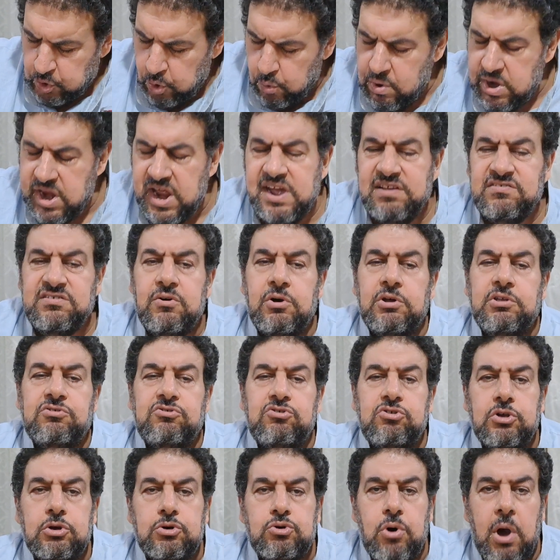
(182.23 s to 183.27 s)
وانا عايز
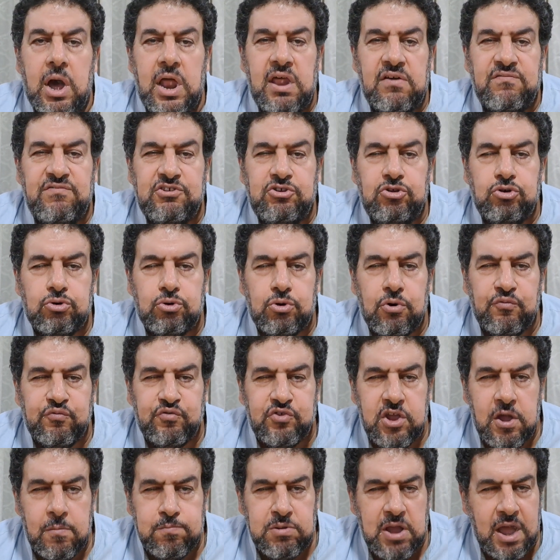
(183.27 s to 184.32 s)
اوصيكم على فيديو
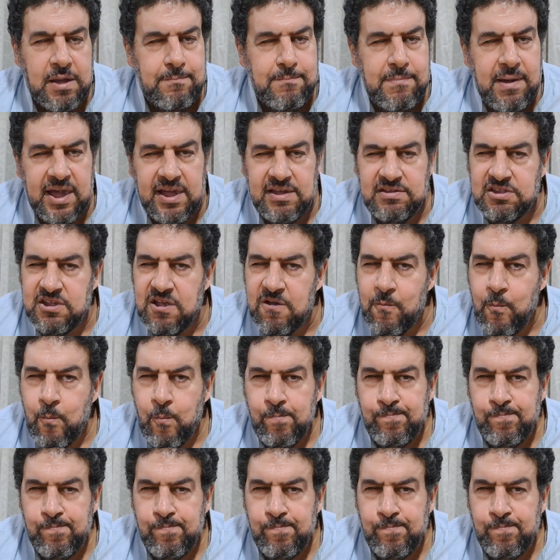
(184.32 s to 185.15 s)
الكفته بتاع امبارح ده